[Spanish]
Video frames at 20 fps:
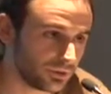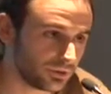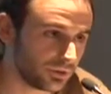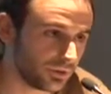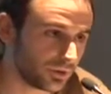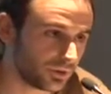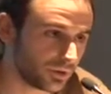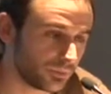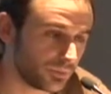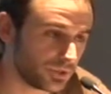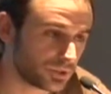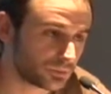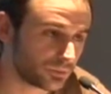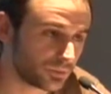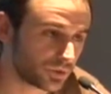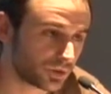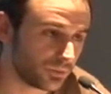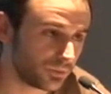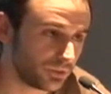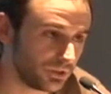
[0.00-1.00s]
ahora
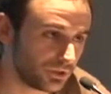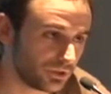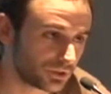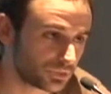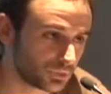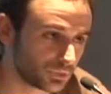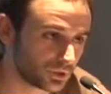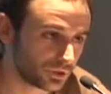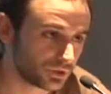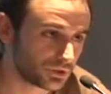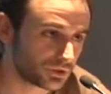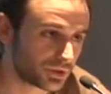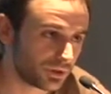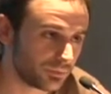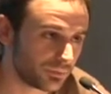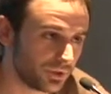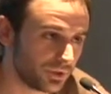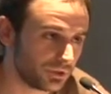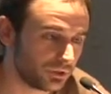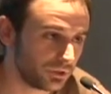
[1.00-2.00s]
mismo realmente los músicos
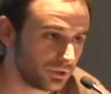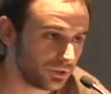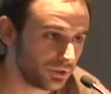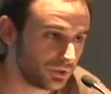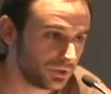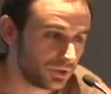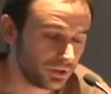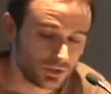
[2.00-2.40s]
están viendo